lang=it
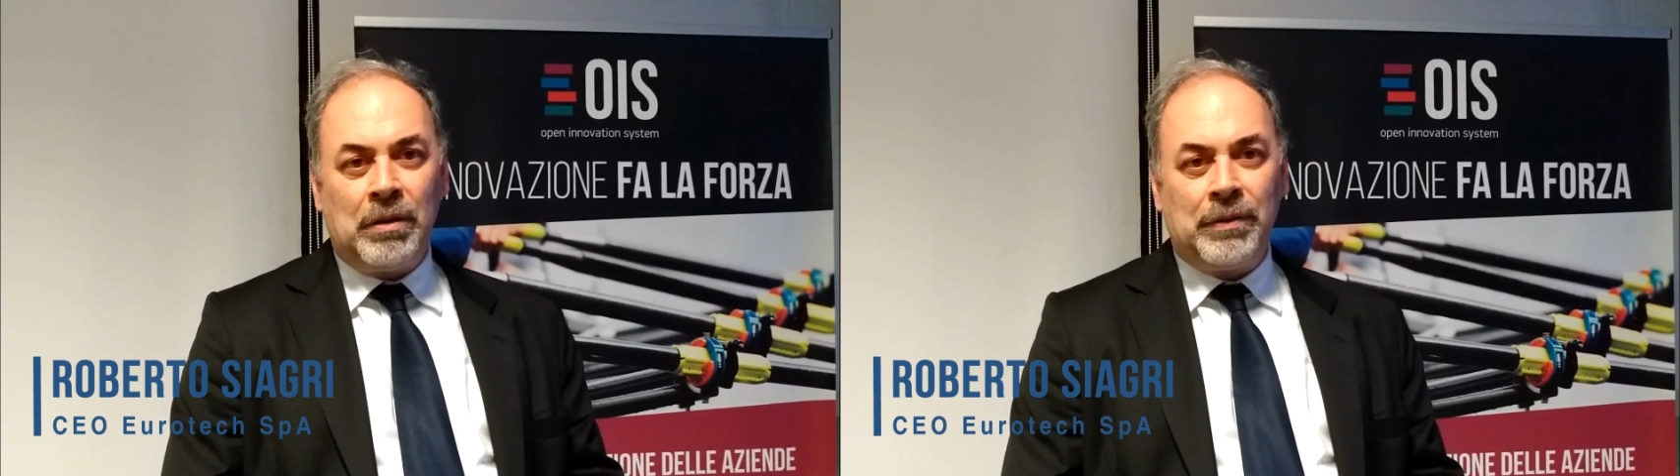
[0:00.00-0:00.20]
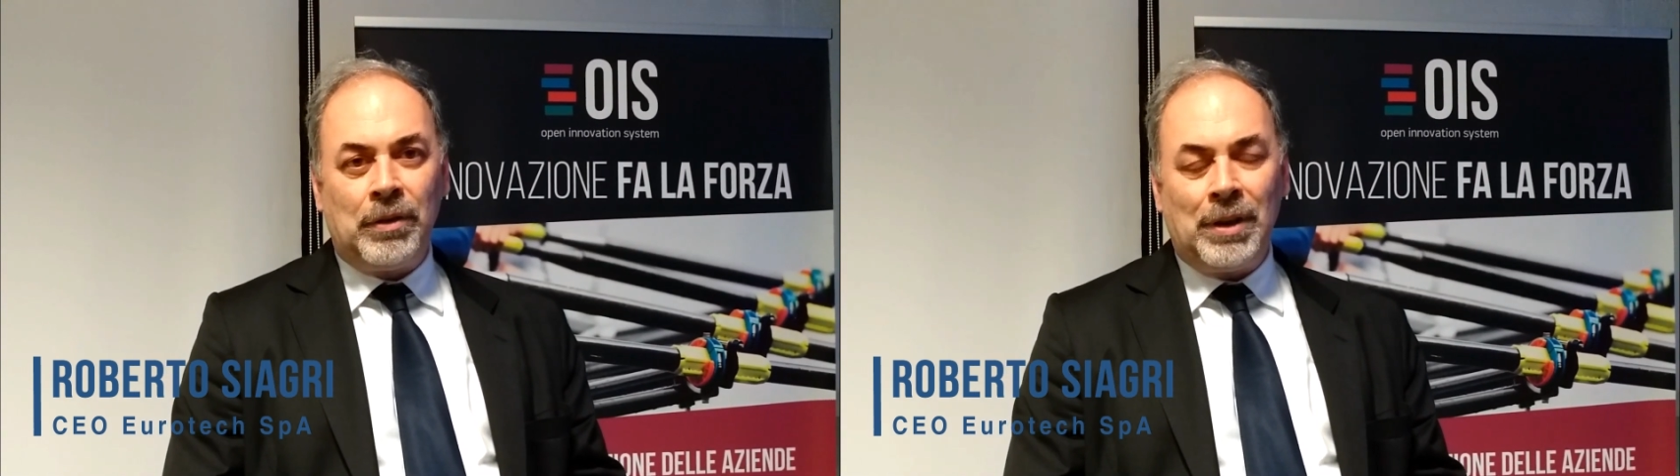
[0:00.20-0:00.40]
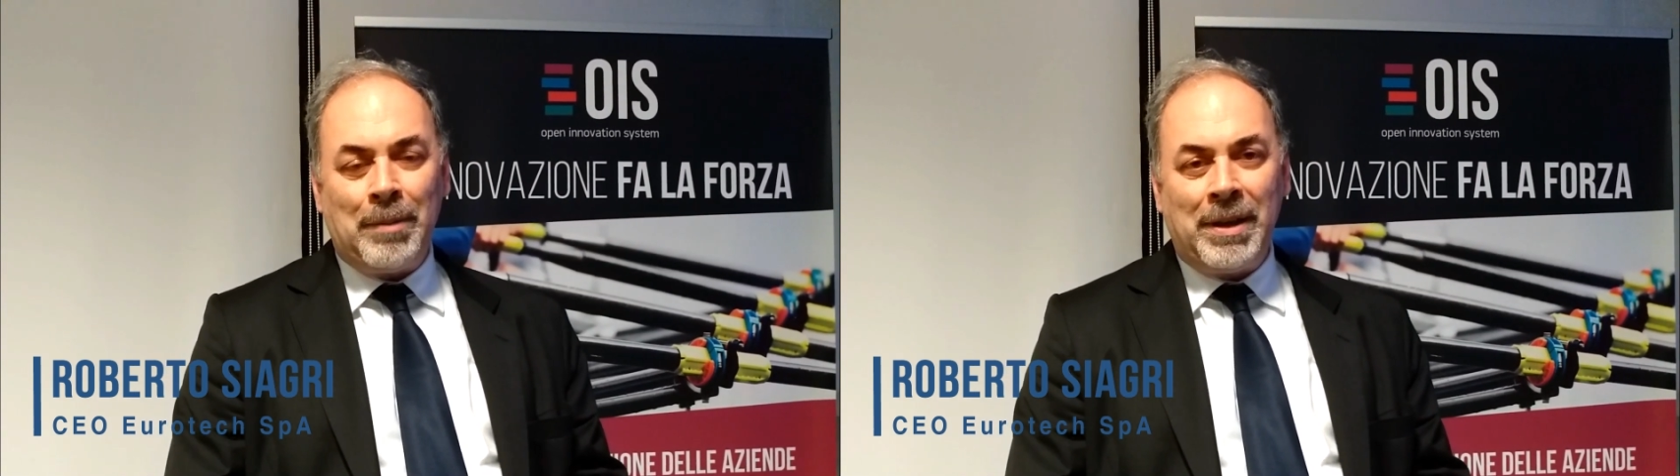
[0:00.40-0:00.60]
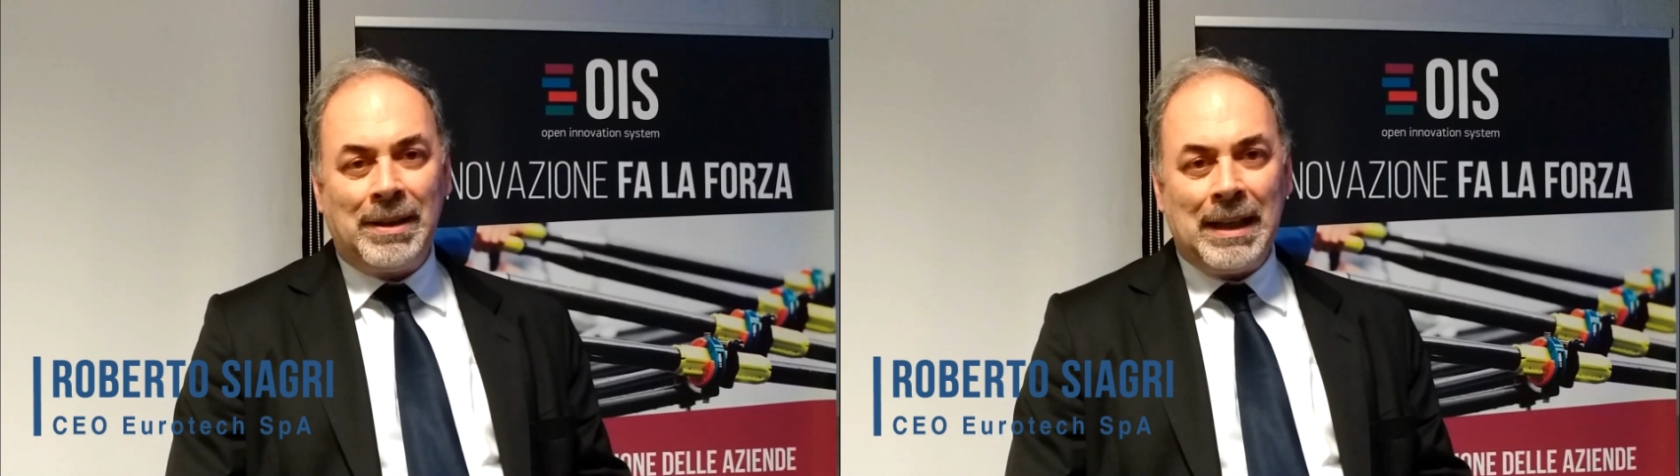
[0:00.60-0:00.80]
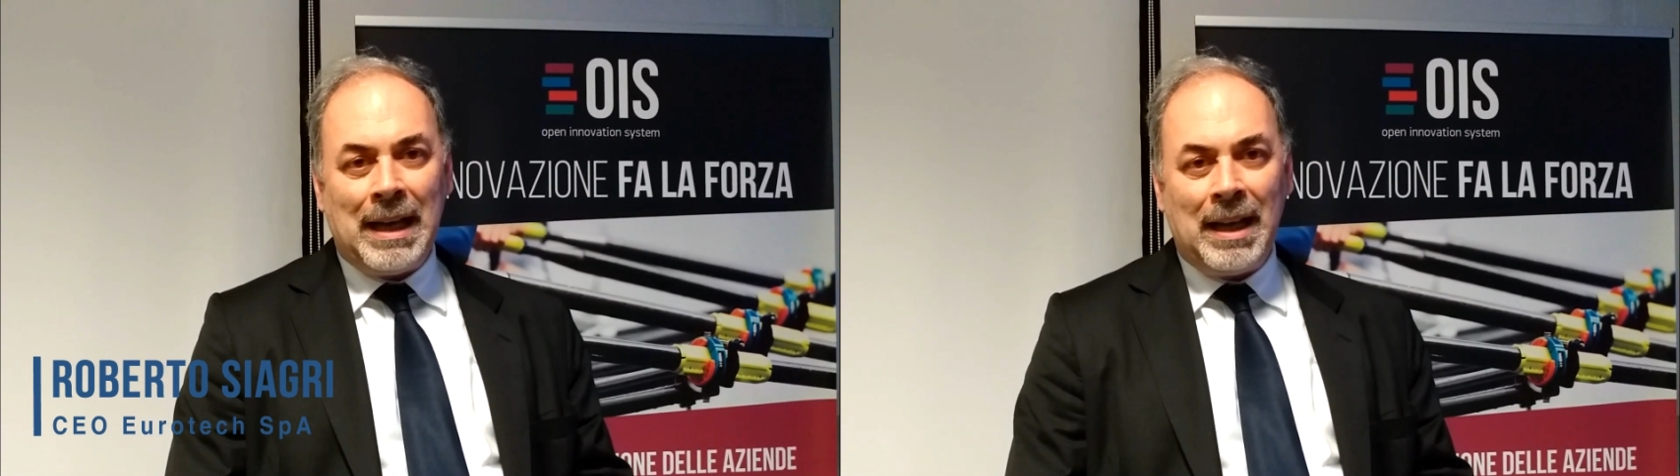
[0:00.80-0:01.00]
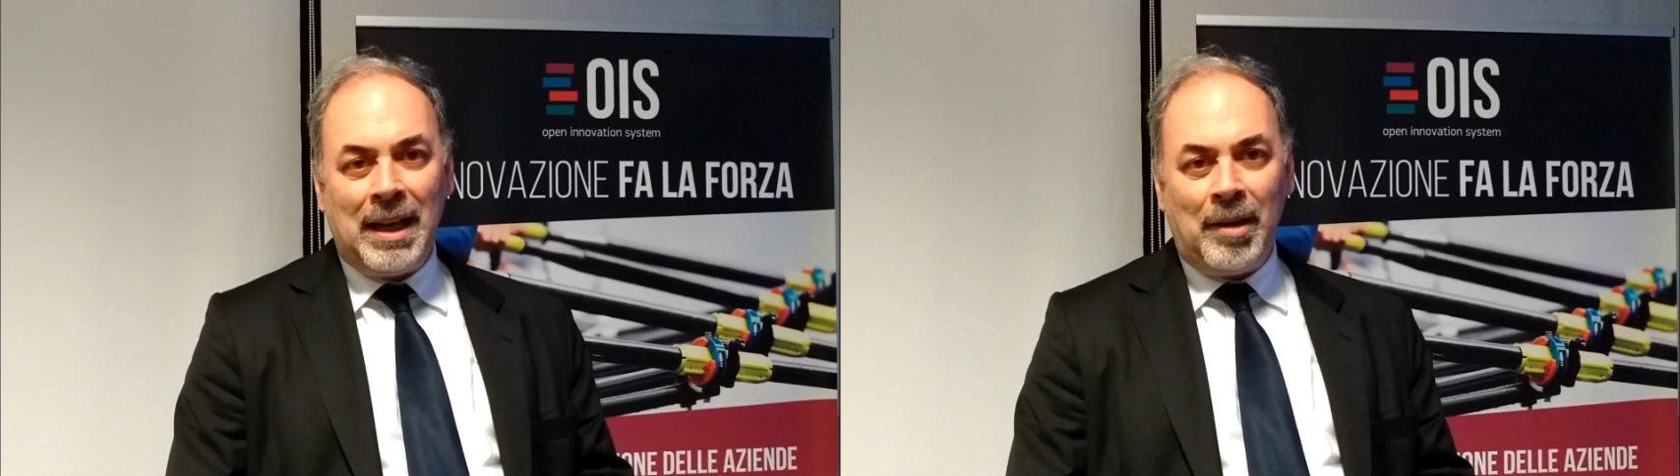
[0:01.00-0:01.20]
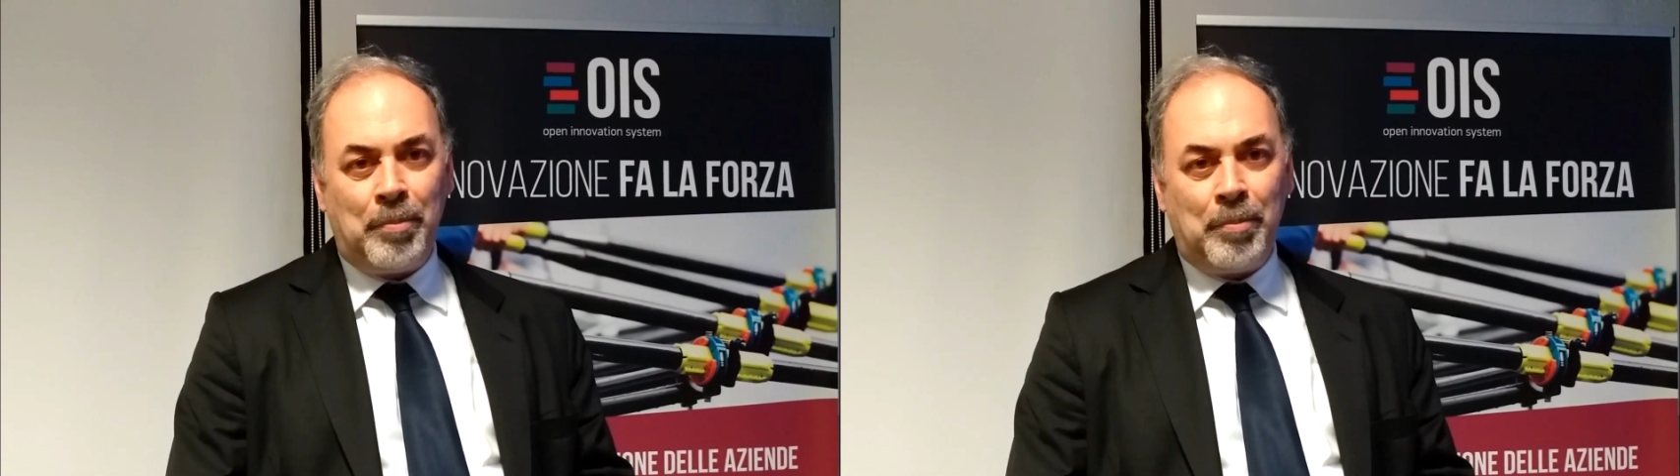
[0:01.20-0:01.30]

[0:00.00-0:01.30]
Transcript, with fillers: fondamentali